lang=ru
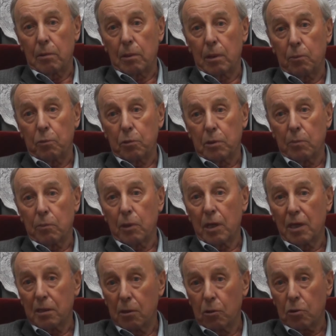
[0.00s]
допустим,
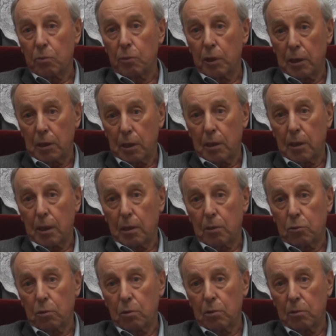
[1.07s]
молодежь была такая,
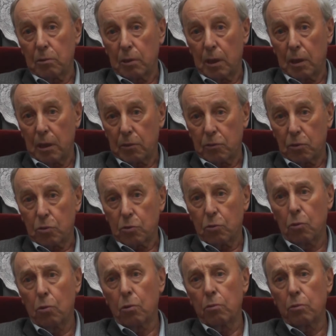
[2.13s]
кто заканчивал
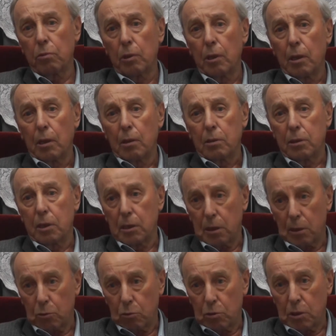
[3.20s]
школу, здесь
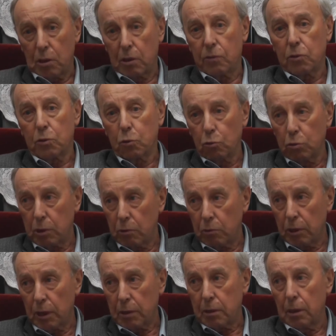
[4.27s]
отучились в студии у
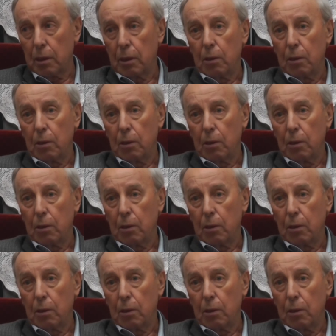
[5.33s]
нас.